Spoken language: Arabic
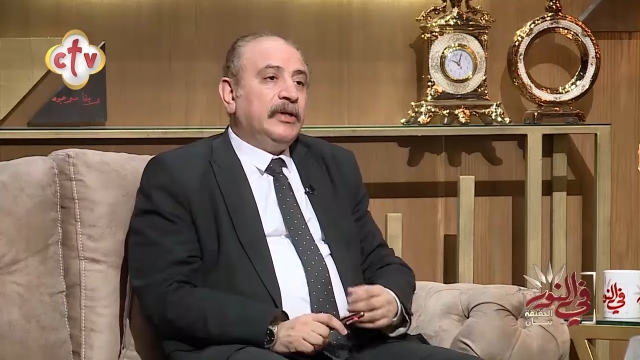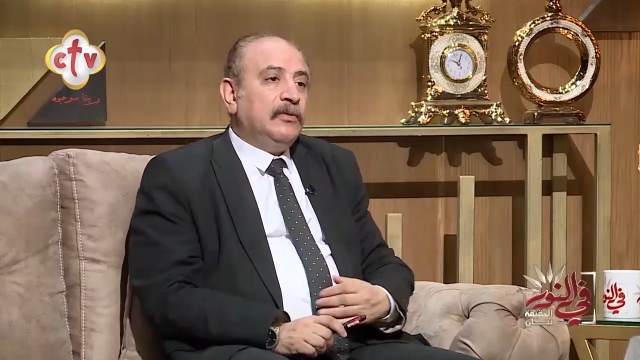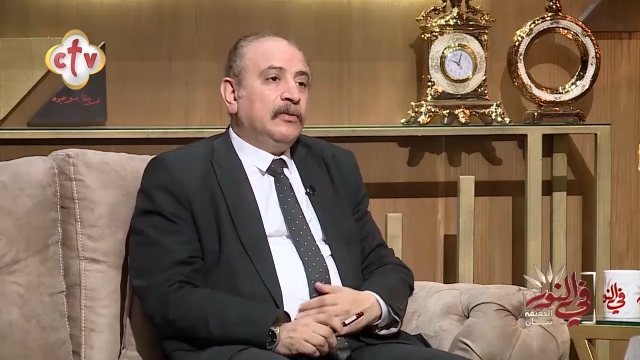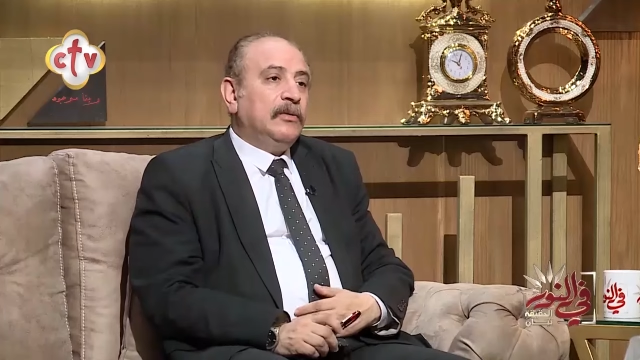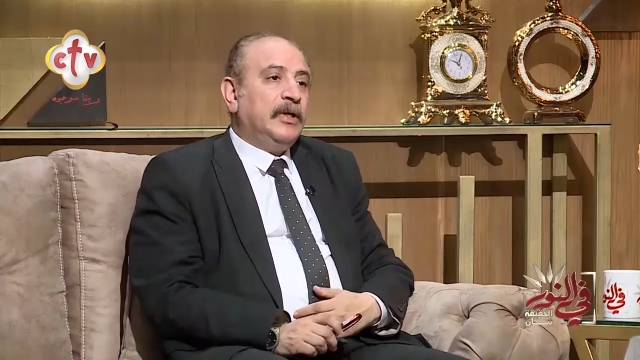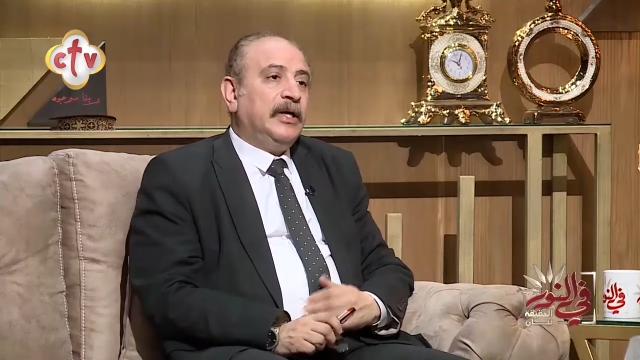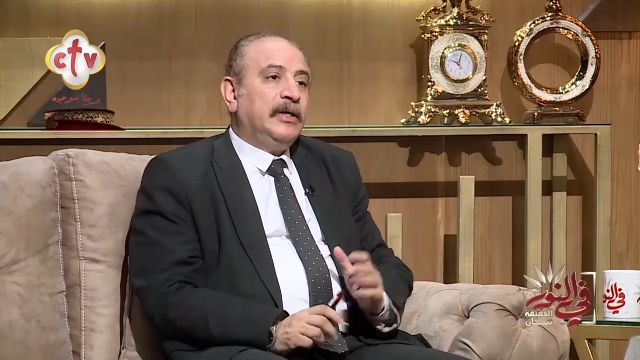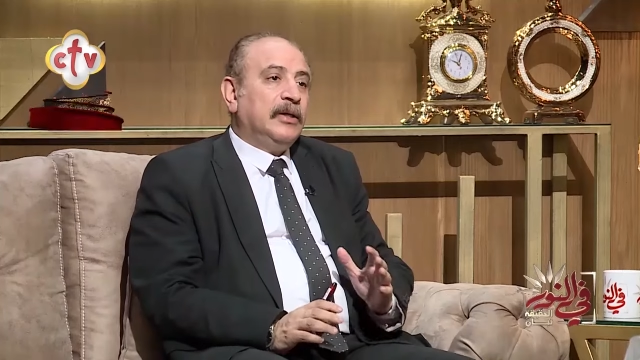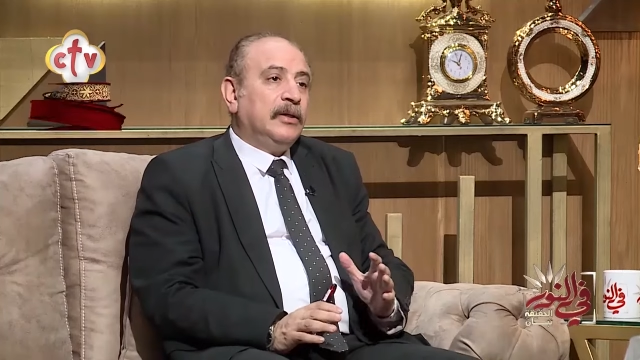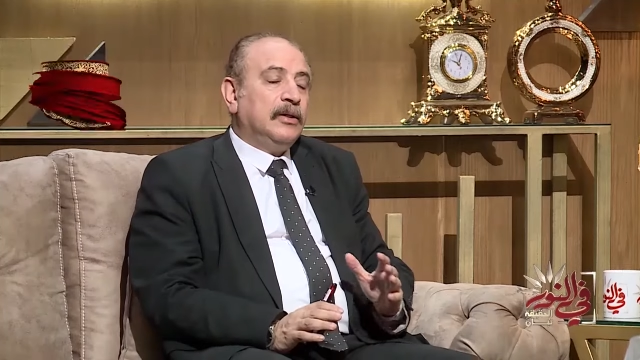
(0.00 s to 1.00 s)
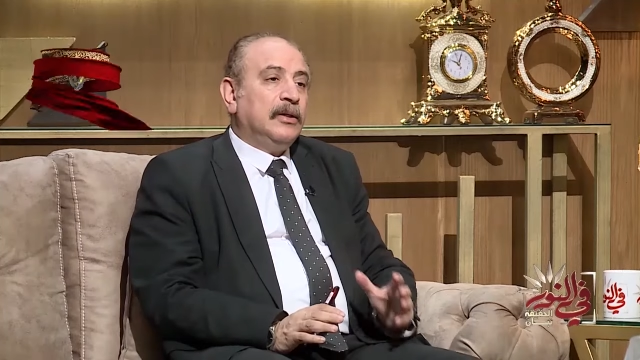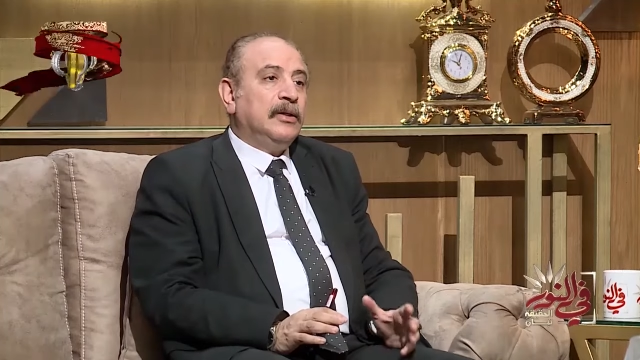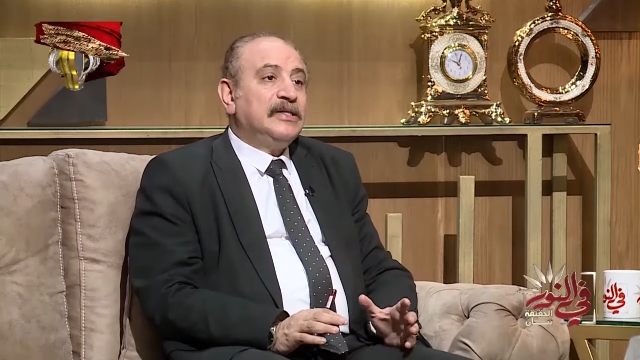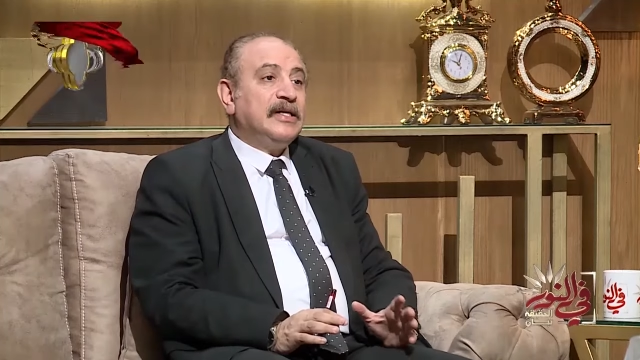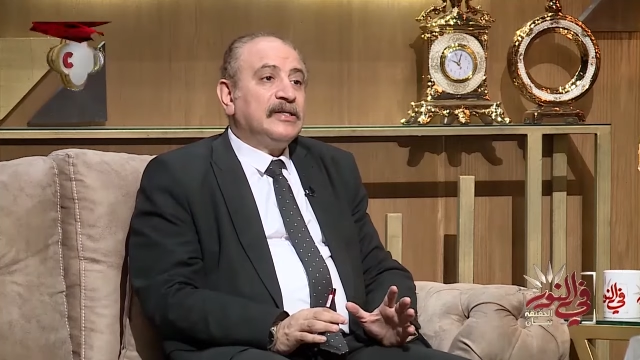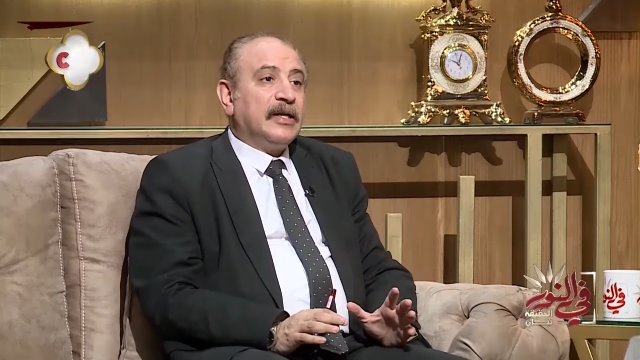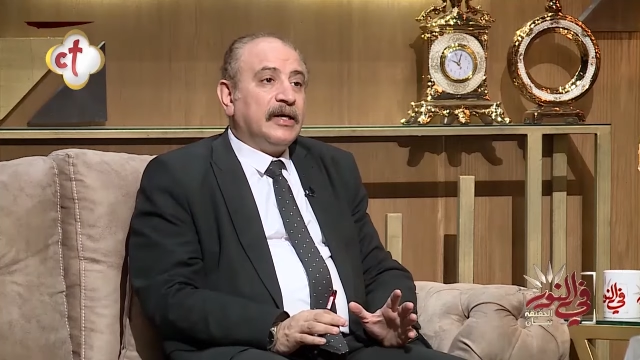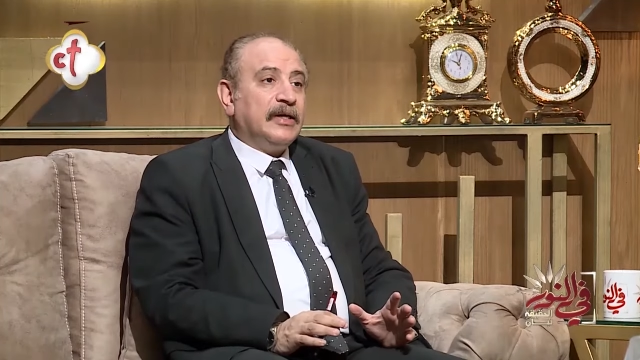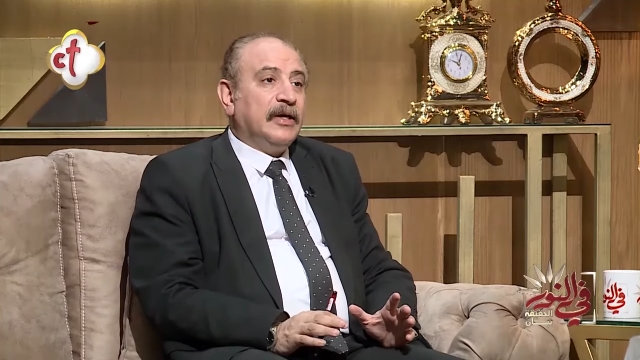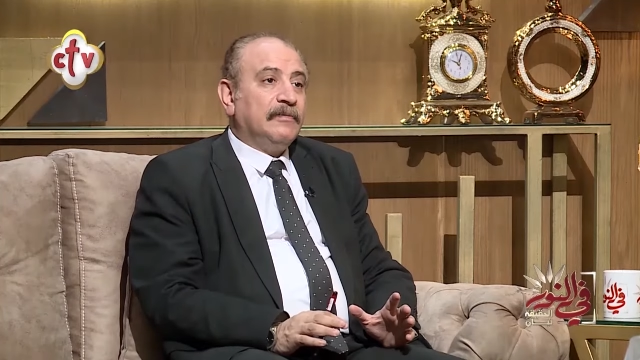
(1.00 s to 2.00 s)
أنه إحنا آه، السياسة
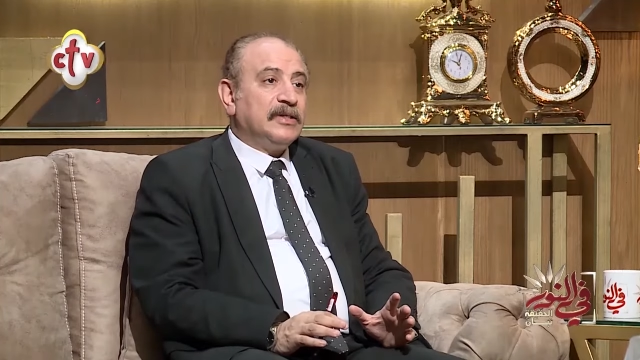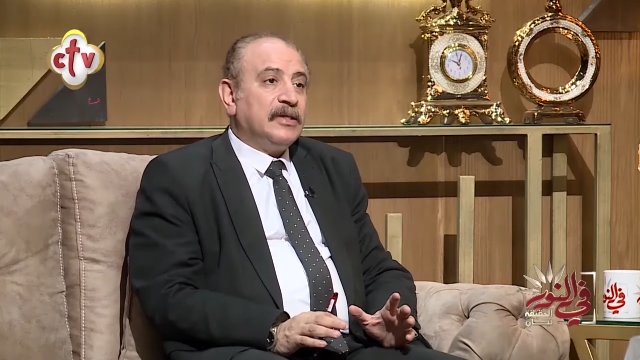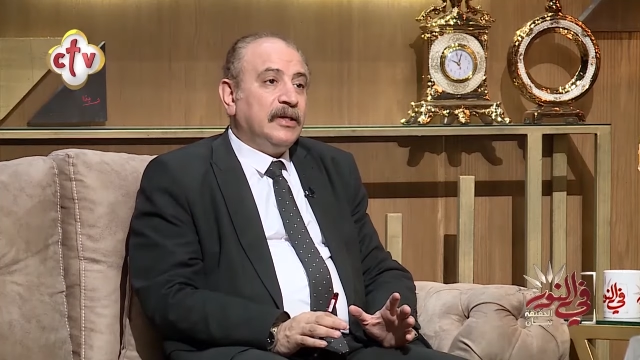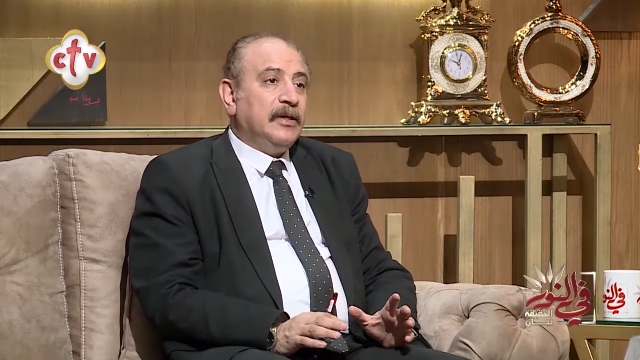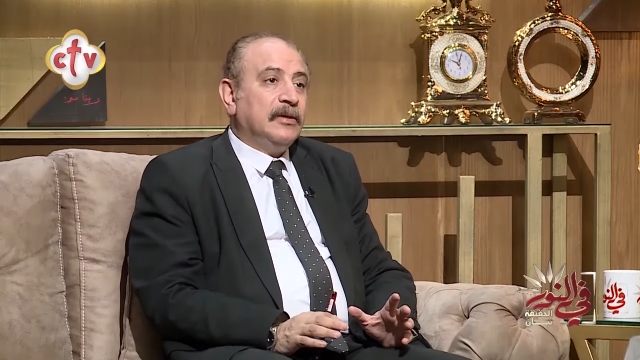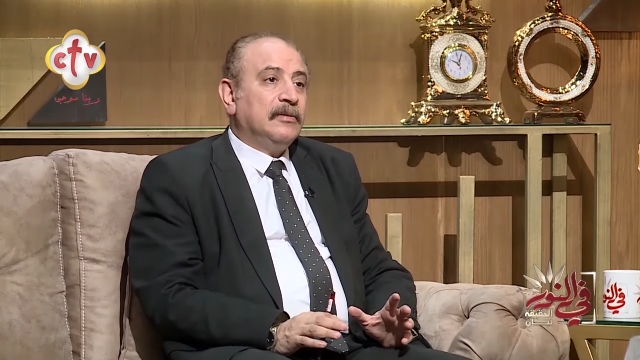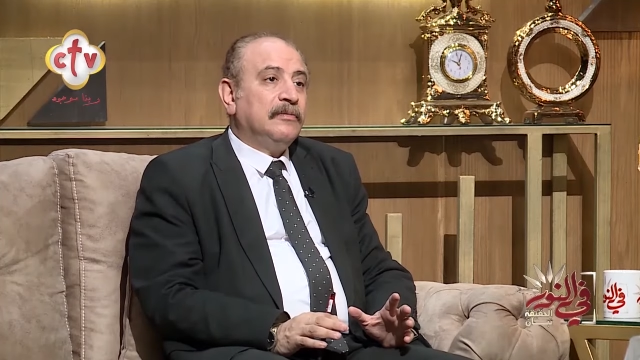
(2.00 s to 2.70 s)
الخارجية المصرية